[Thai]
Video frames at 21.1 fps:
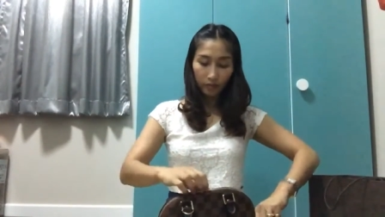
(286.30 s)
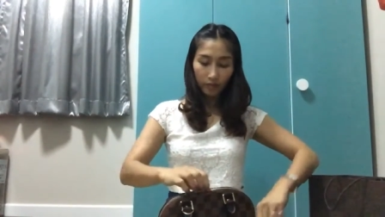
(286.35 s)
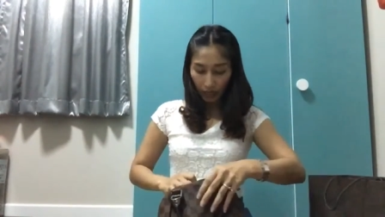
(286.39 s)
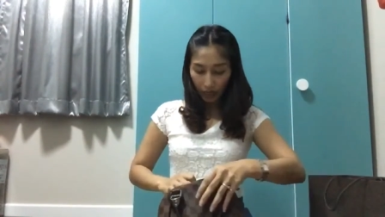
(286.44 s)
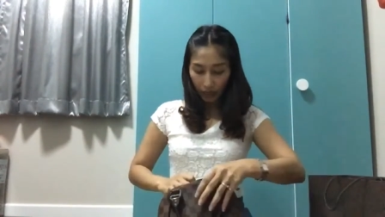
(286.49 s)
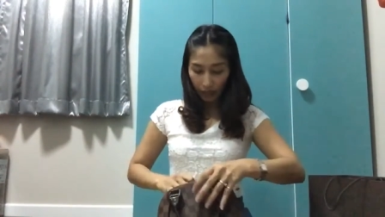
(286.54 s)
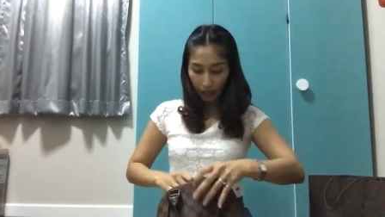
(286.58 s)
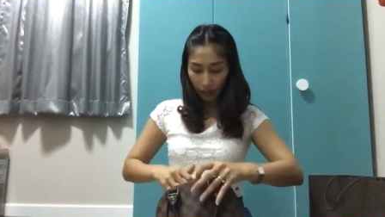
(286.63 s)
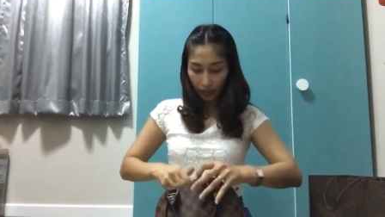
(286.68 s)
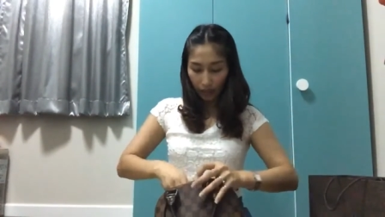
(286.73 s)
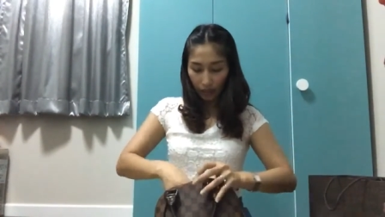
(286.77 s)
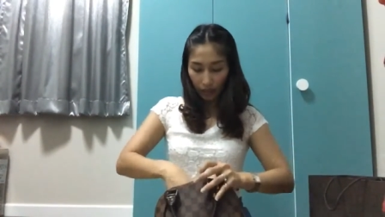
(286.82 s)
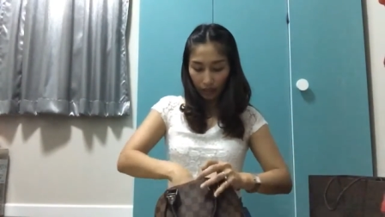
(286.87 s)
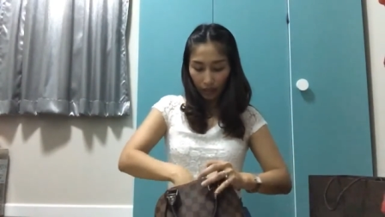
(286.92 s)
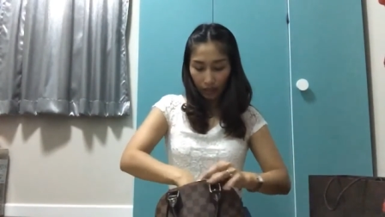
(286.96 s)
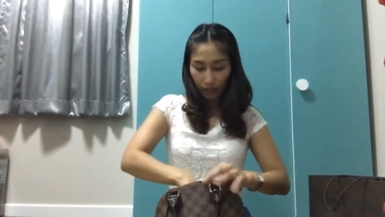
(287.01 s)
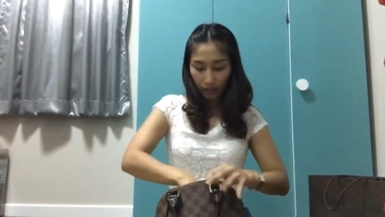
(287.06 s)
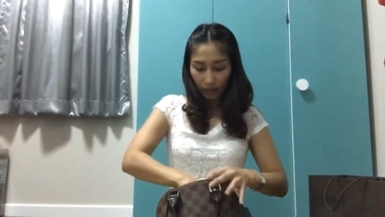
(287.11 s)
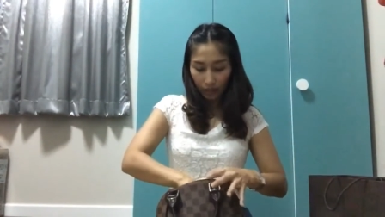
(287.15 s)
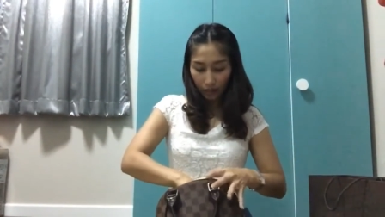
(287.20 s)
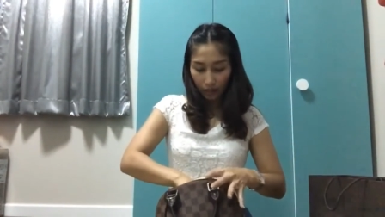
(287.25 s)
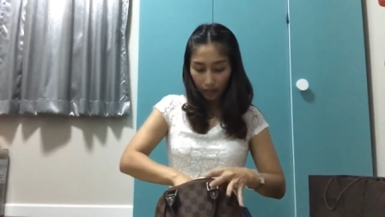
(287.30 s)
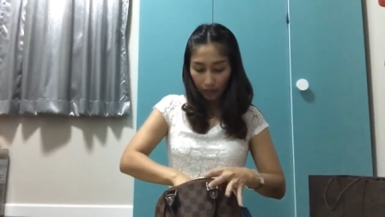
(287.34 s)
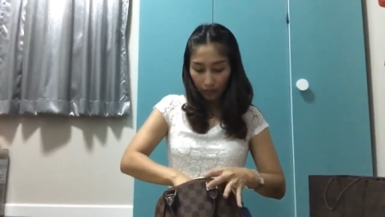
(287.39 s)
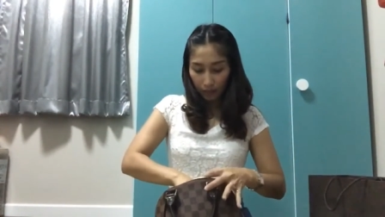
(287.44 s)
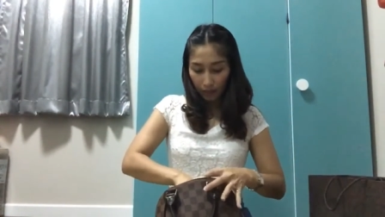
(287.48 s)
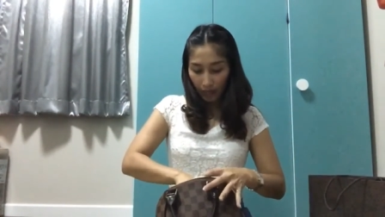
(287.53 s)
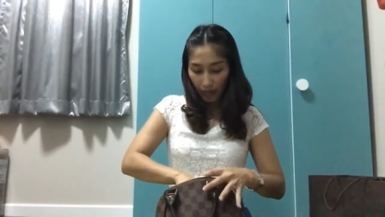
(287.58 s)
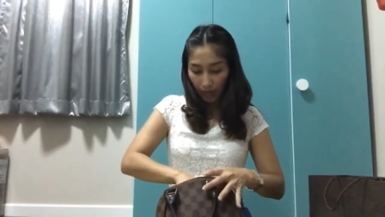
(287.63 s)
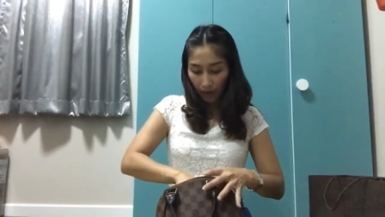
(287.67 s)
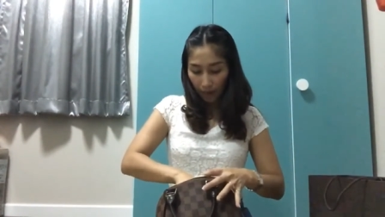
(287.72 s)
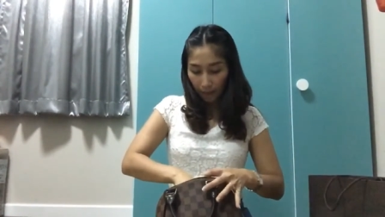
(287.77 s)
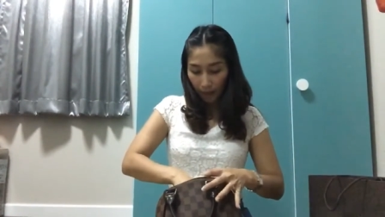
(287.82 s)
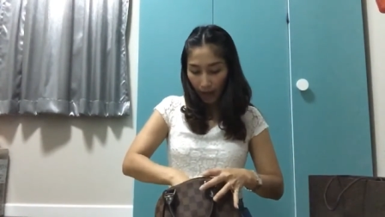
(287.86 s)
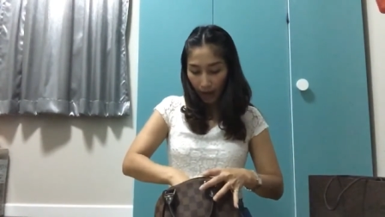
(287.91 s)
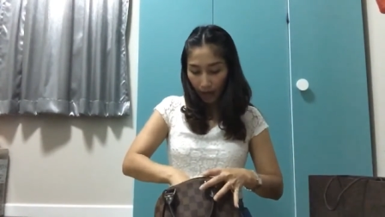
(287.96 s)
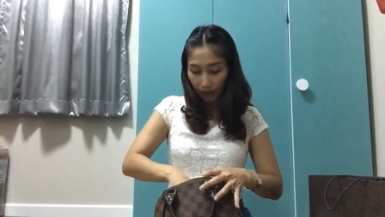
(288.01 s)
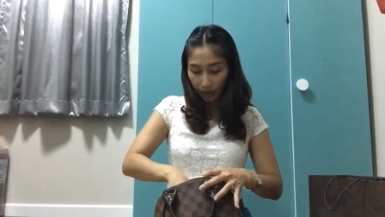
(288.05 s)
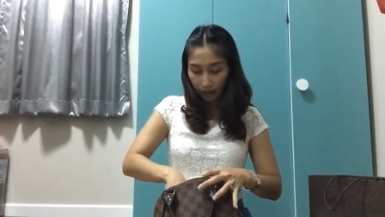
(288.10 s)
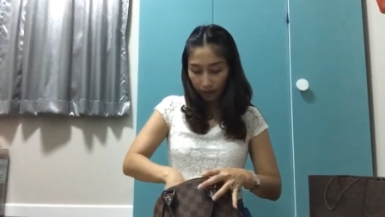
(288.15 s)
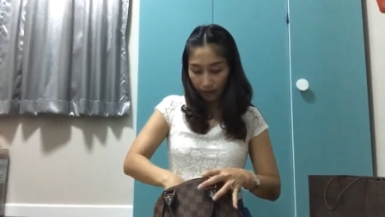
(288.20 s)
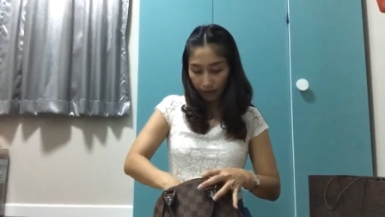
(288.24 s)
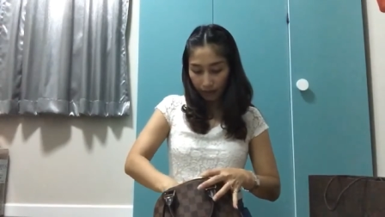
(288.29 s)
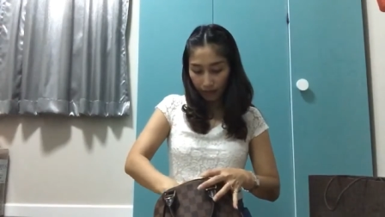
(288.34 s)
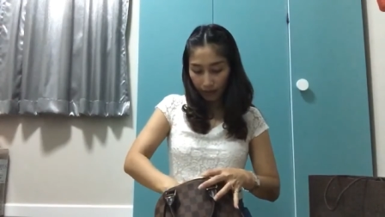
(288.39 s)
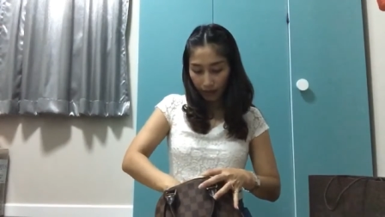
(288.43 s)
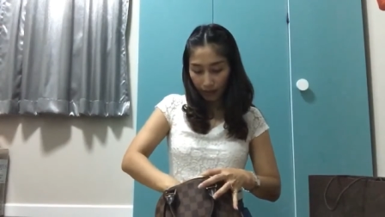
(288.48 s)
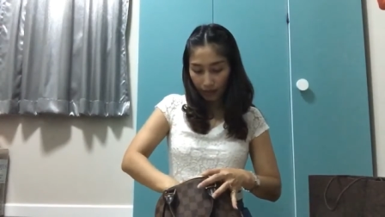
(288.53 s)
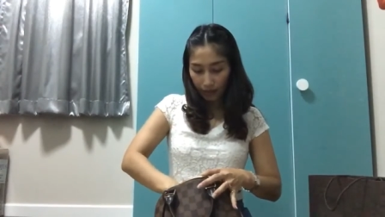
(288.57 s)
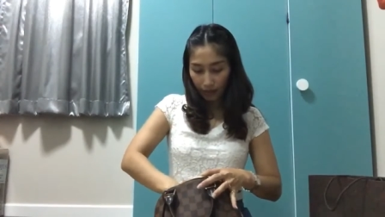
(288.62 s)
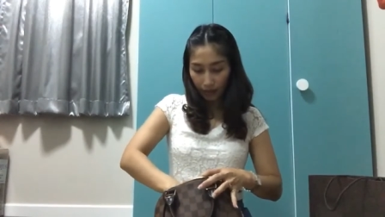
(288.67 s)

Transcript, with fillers: ไอ้มีอะไรบ้างเอ่ย